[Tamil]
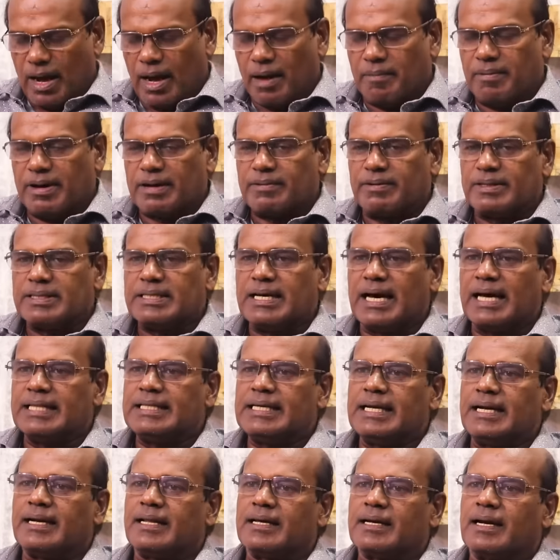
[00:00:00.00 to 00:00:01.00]
அவர் வந்து
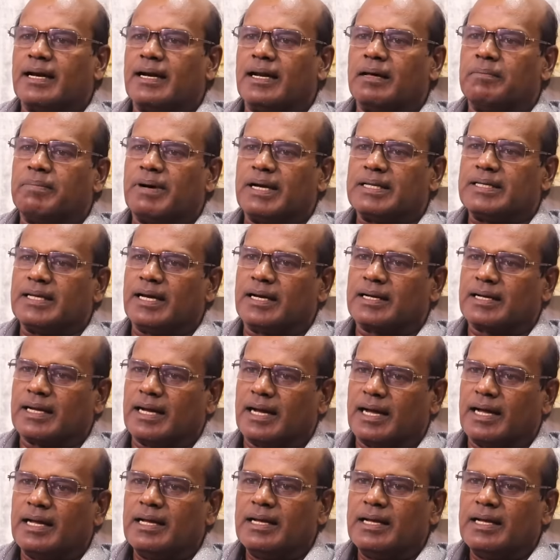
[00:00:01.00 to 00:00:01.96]
அதிக இடங்களில் பாஜக